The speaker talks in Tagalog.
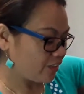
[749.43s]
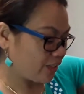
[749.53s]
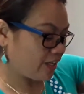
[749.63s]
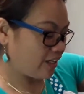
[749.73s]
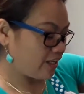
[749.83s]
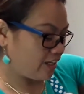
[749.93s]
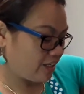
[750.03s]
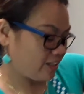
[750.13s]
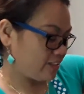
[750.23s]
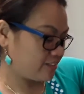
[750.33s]
Ah,
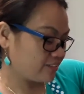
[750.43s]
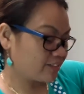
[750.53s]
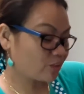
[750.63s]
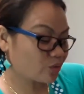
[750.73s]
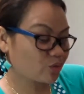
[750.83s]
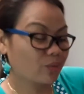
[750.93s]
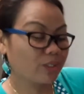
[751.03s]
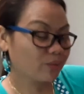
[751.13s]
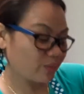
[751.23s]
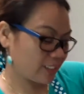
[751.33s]
uh,
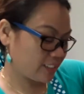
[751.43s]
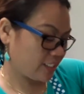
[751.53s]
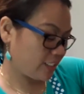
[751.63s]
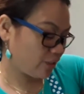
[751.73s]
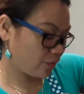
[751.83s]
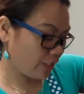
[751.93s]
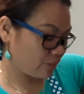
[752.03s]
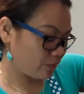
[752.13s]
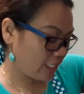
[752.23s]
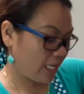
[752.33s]
nagustuhan ko kasi yung ano
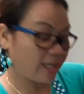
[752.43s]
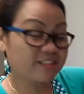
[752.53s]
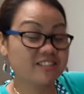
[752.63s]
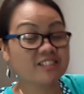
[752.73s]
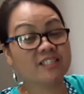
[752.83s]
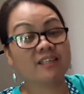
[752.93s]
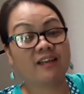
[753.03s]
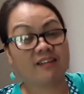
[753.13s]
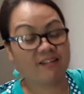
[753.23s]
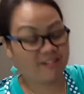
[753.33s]
niya, honesty niya
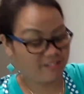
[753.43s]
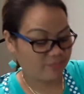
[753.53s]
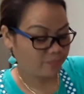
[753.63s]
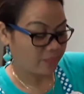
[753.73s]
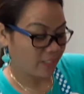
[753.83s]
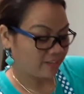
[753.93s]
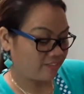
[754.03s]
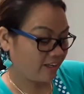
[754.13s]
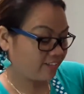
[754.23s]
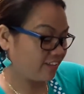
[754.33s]
na
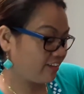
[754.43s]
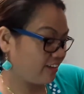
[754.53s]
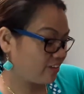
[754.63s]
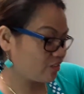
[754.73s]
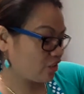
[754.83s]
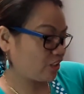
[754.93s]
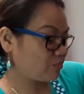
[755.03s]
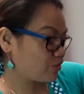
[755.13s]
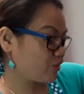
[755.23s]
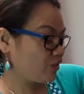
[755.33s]
dati ano siya,
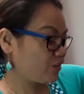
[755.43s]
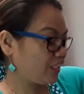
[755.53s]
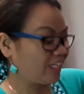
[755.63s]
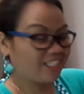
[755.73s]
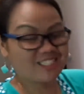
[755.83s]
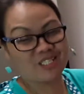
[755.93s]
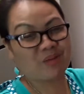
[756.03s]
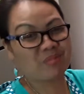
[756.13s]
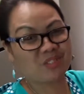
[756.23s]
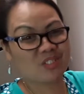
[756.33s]
tapos ngayon talaga
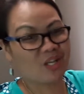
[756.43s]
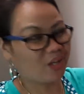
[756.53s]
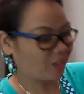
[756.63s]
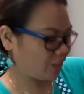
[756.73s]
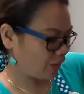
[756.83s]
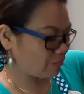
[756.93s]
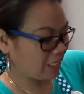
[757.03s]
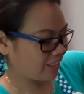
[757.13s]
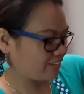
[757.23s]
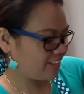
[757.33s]
sinabi niya sa akin,
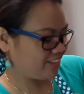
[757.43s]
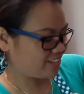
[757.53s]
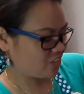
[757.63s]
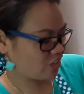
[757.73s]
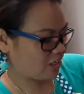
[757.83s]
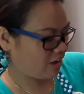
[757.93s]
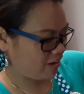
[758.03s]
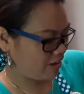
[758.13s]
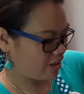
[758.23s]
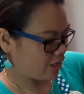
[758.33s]
malandi na siya.
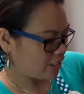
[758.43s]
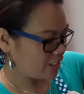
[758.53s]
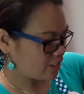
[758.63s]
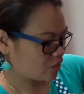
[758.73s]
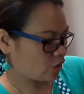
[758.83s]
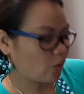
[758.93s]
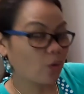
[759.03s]
So,